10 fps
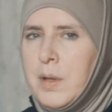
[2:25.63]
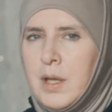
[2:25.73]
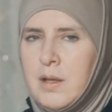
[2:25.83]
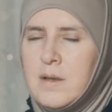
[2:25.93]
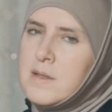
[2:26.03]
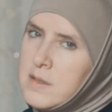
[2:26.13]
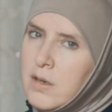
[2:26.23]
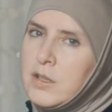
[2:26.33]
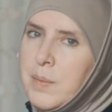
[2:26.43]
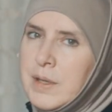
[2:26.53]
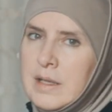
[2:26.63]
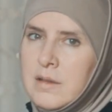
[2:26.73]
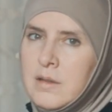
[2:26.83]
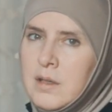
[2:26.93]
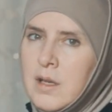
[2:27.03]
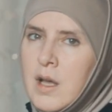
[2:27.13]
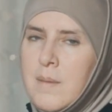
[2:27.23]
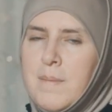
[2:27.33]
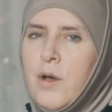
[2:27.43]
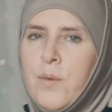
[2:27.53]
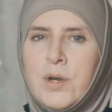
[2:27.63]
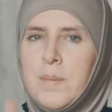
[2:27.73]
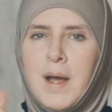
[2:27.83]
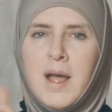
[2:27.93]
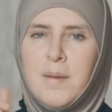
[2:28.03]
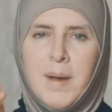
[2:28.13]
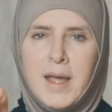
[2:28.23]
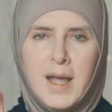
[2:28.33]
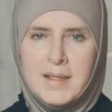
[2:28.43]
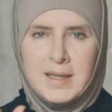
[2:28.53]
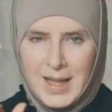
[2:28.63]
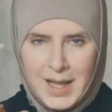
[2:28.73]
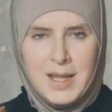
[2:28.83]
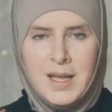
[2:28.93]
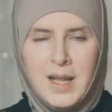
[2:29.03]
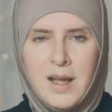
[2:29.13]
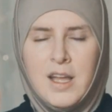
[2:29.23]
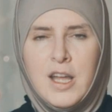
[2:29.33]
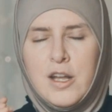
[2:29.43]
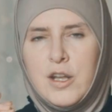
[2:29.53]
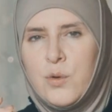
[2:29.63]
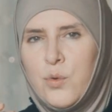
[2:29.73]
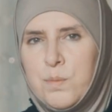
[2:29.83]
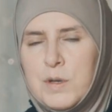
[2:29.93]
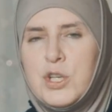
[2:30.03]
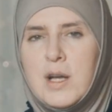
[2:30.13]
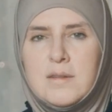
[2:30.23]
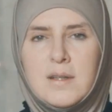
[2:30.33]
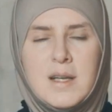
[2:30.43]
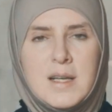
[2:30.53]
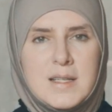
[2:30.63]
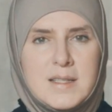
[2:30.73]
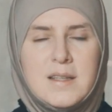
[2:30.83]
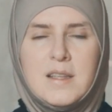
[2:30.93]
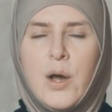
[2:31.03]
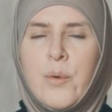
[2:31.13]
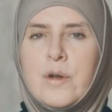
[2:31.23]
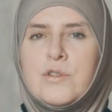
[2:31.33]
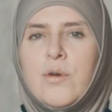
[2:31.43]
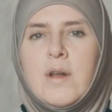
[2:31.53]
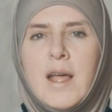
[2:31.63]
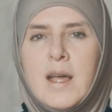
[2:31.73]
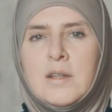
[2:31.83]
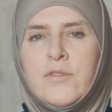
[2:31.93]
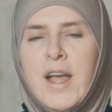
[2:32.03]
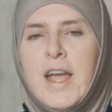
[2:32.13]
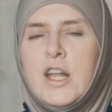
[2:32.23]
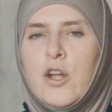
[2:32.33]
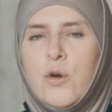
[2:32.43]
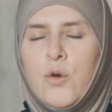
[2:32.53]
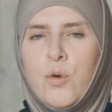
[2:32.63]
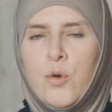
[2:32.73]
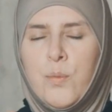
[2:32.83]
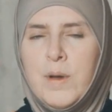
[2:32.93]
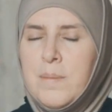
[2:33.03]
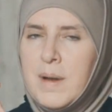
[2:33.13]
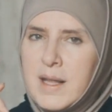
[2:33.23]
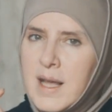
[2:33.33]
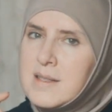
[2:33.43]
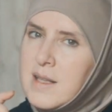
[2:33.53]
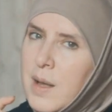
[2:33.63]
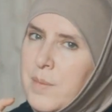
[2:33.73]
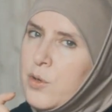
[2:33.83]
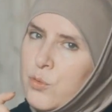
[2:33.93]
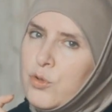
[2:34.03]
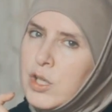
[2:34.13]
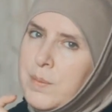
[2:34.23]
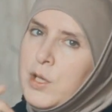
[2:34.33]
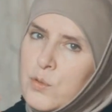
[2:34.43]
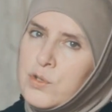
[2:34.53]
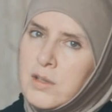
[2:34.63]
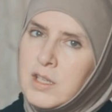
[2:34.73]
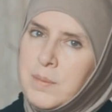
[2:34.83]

طبيعي صار طبيعي ما عمرنا بحياتنا تخيلنا انه يكون مشهد ست او رجل قاعد في عائله وبيحمل كاس خمر يكون طبيعي وصار